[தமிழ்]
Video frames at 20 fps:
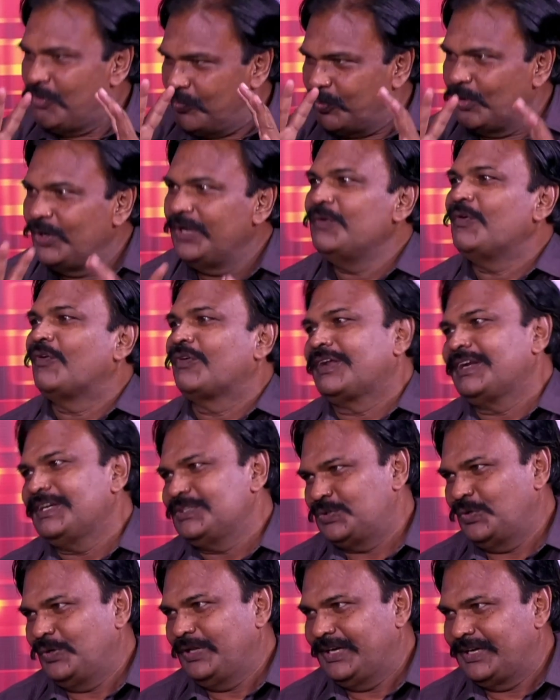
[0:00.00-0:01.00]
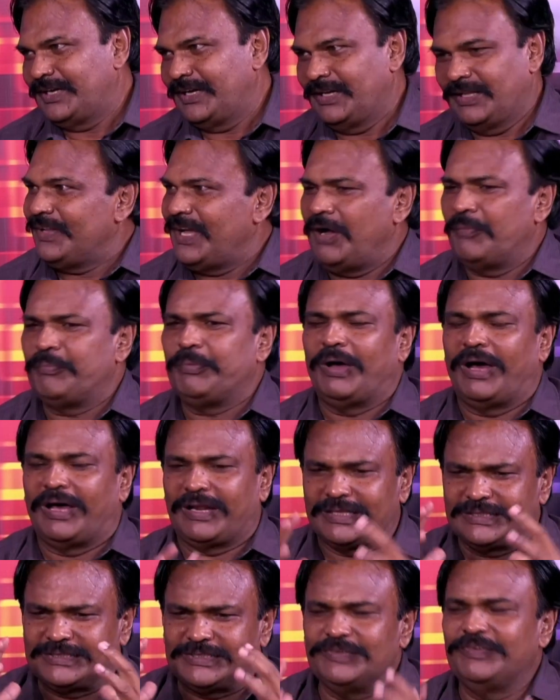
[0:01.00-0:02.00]
புள்ளி விவரங்கள் சொல்கின்றன அப்போ
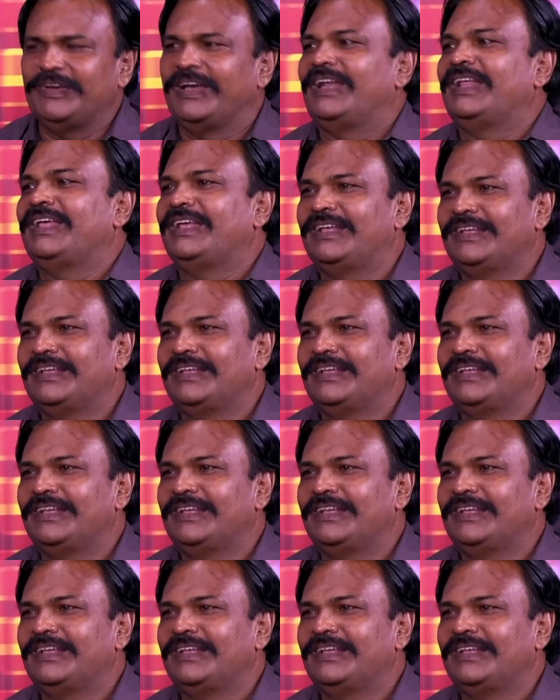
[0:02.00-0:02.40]
அரசு வேலை